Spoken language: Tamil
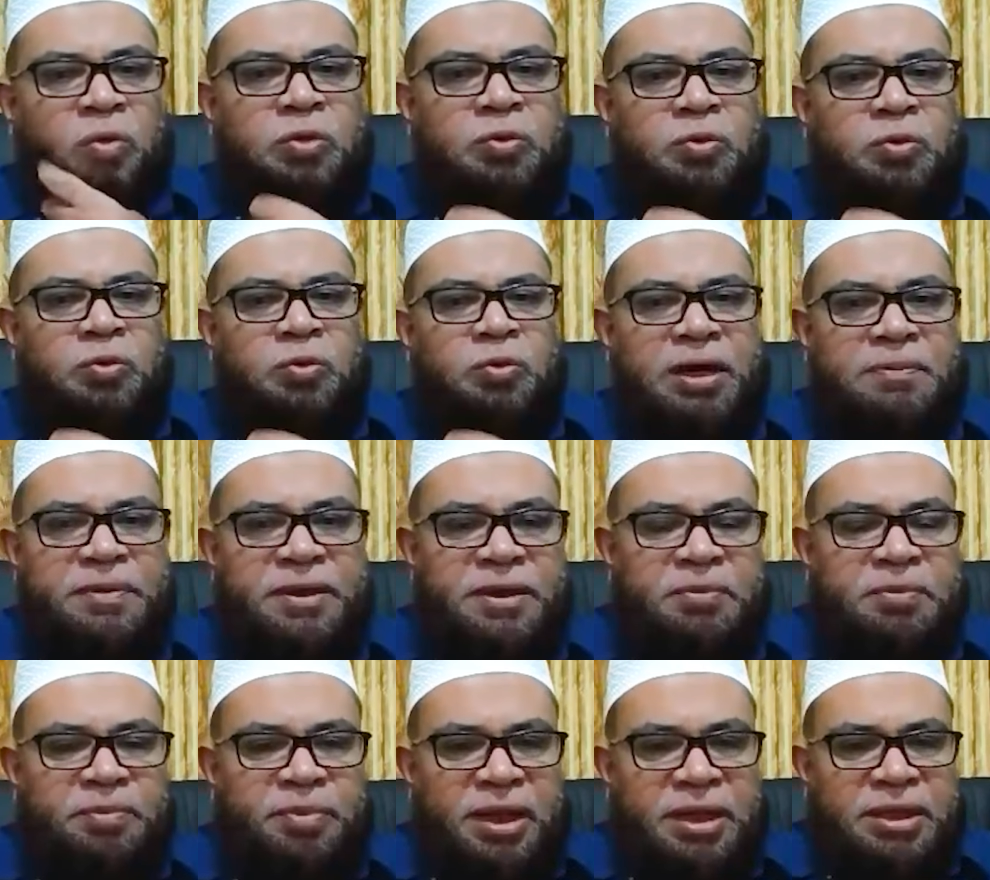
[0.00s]
ஒரு
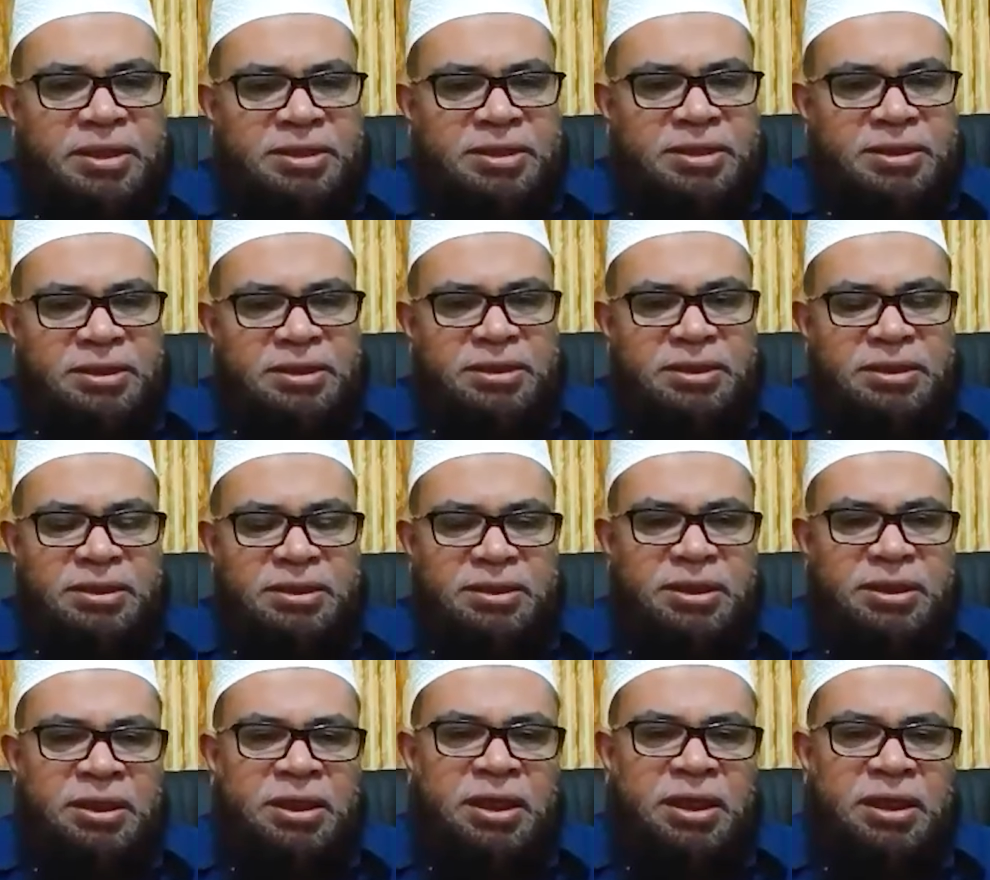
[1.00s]
வாலிபரை பார்த்து
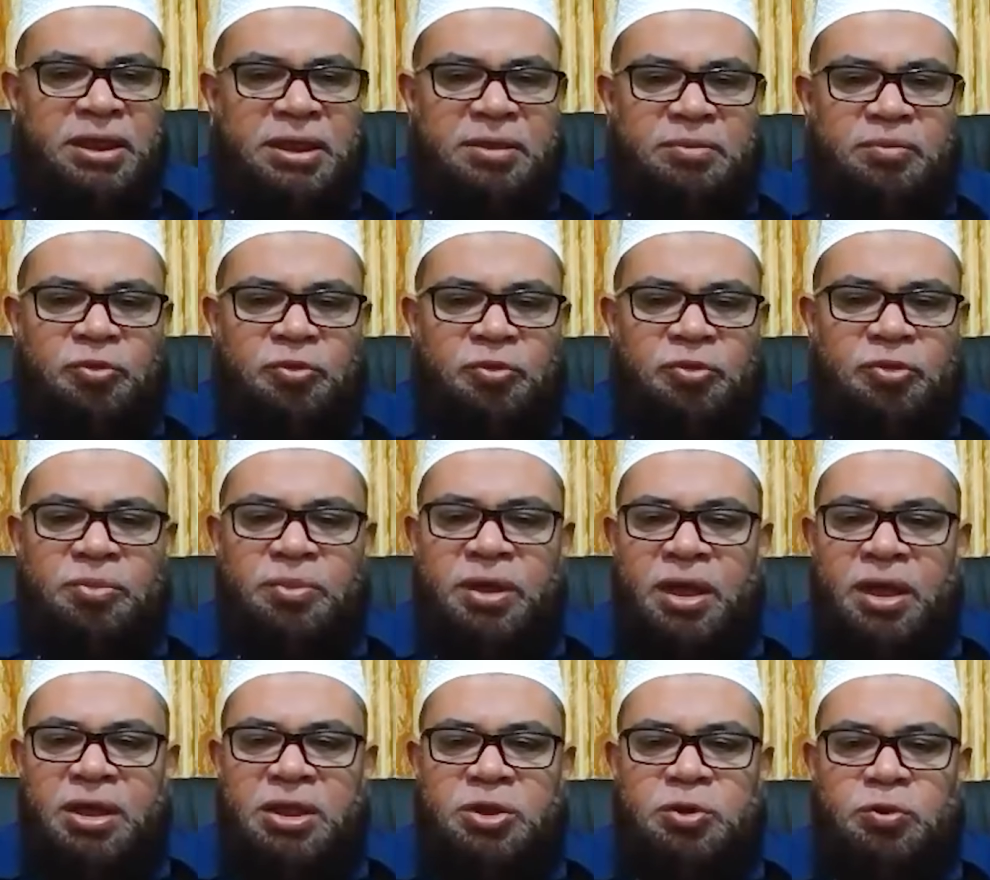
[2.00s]
நீங்கள்
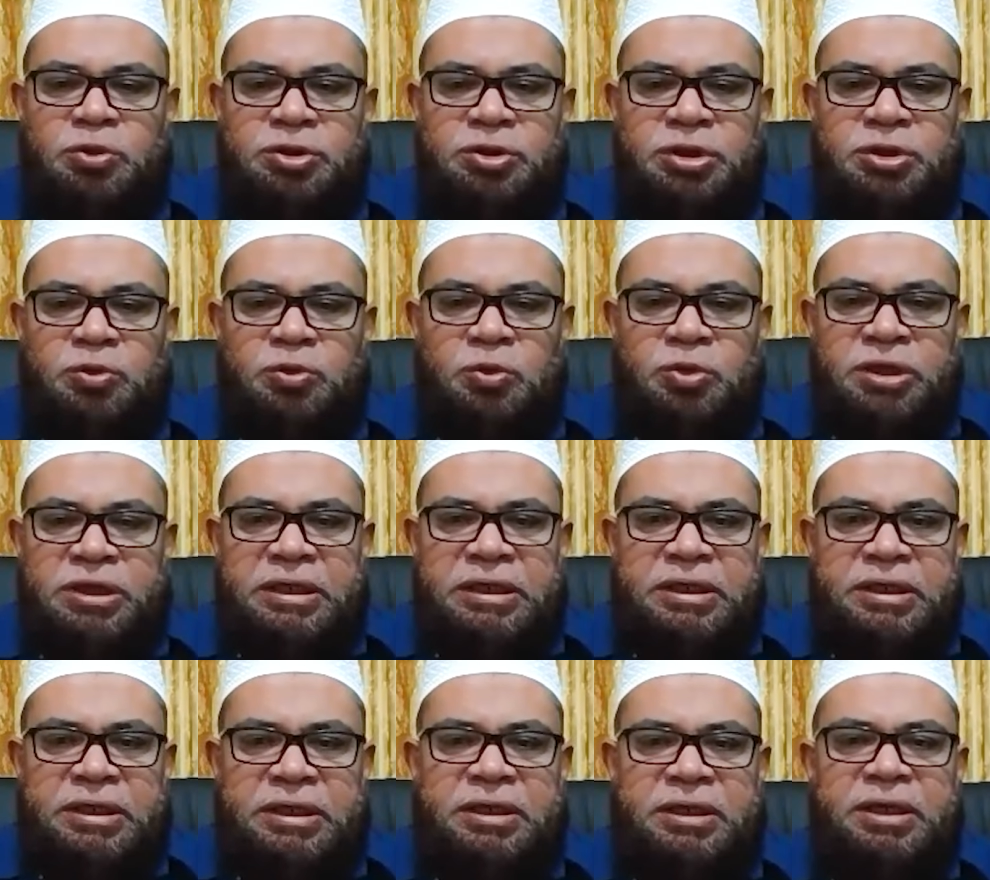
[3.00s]
முதுமையான தோற்றத்தோடு
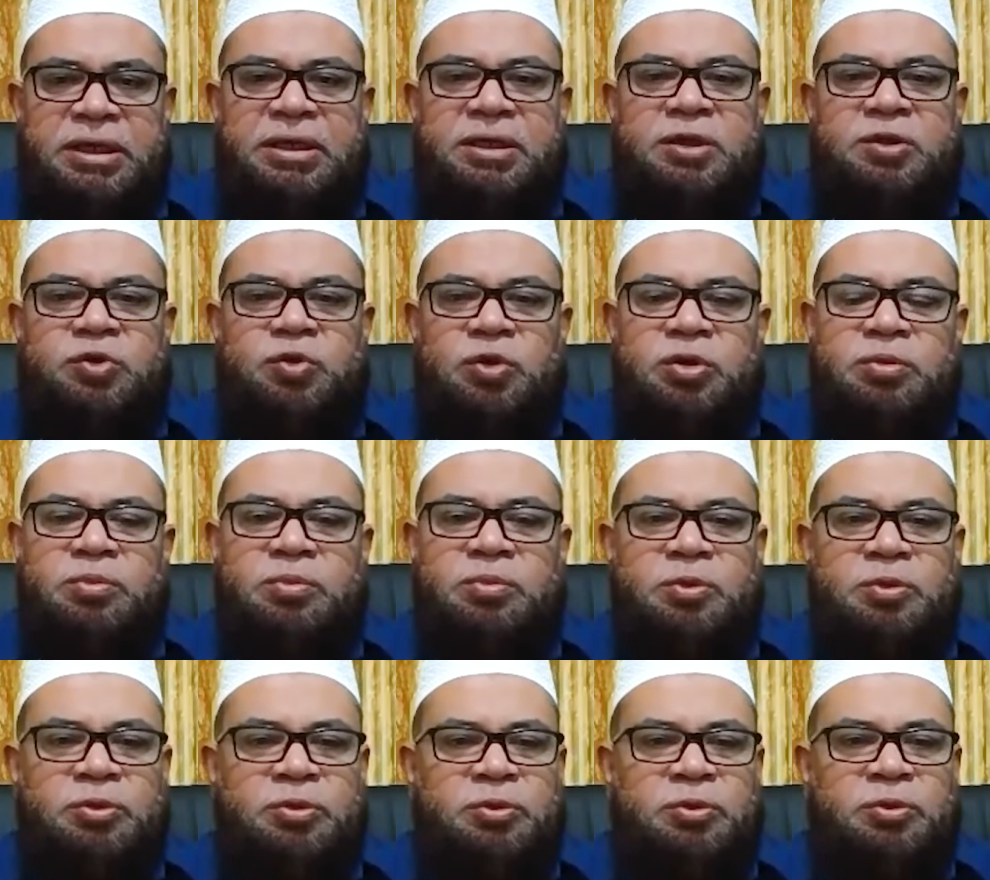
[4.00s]
இருக்கிறீர்கள் என்று
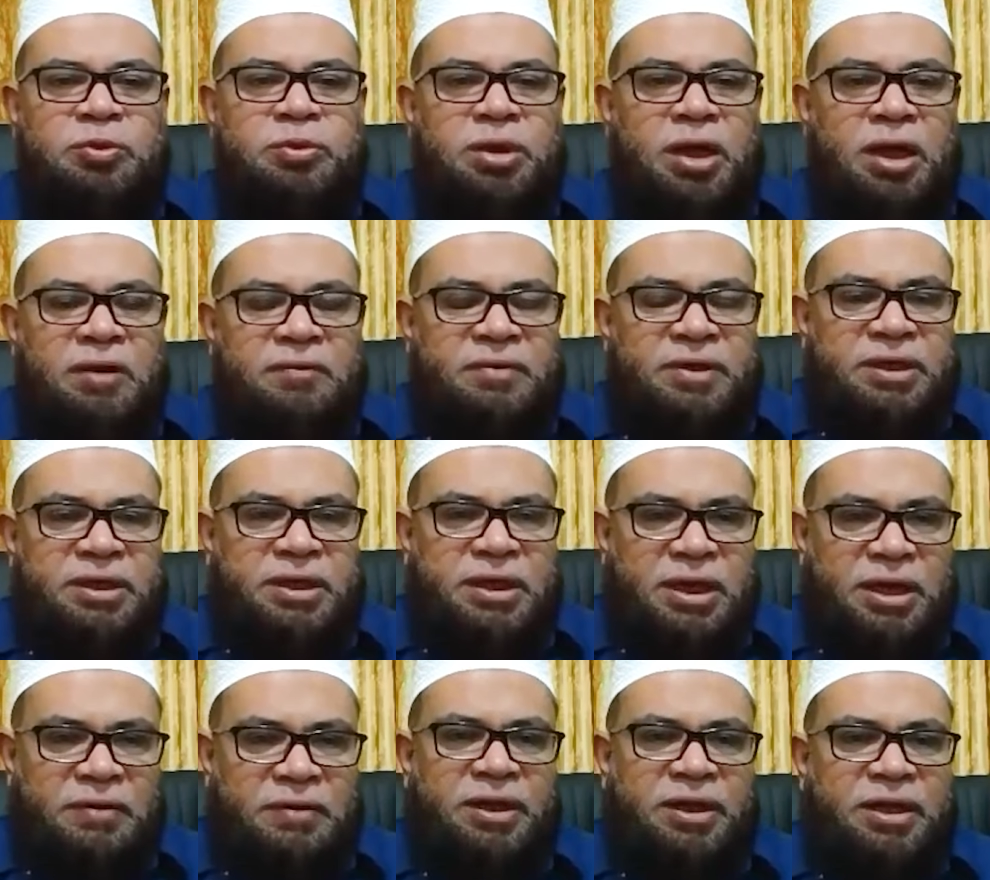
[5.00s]
சொல்லும்போது அவர்
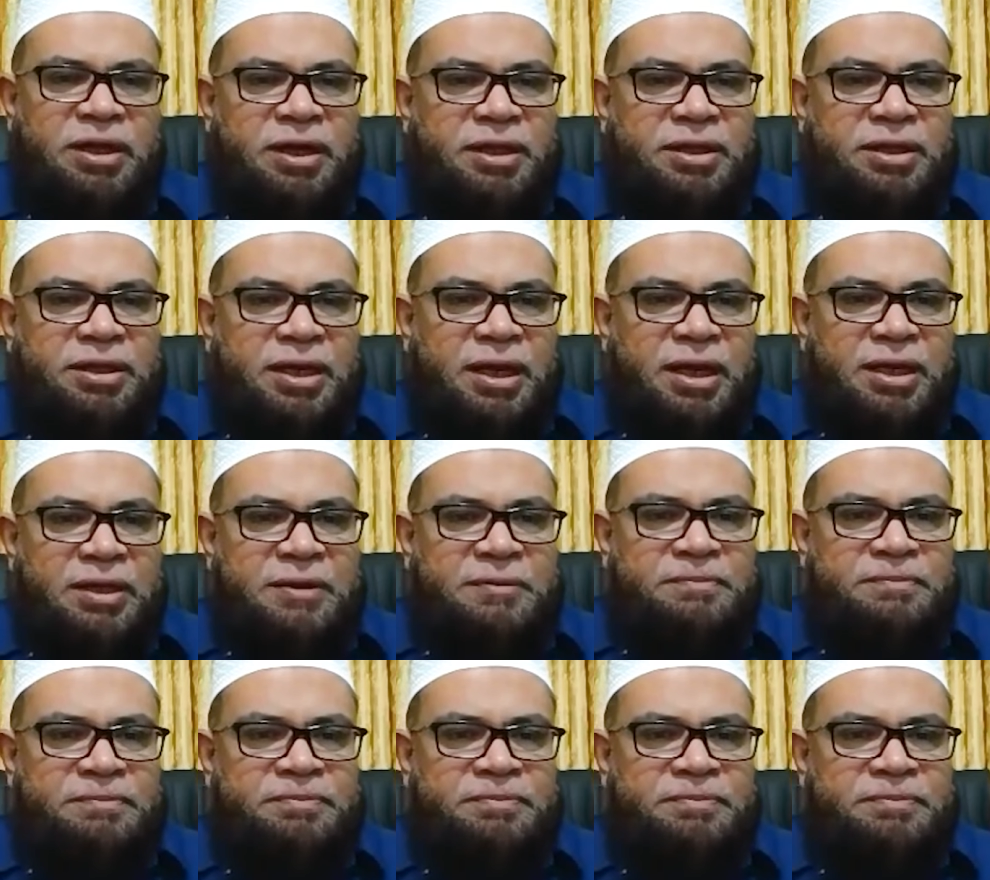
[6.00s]
கவலை அடைகிறார்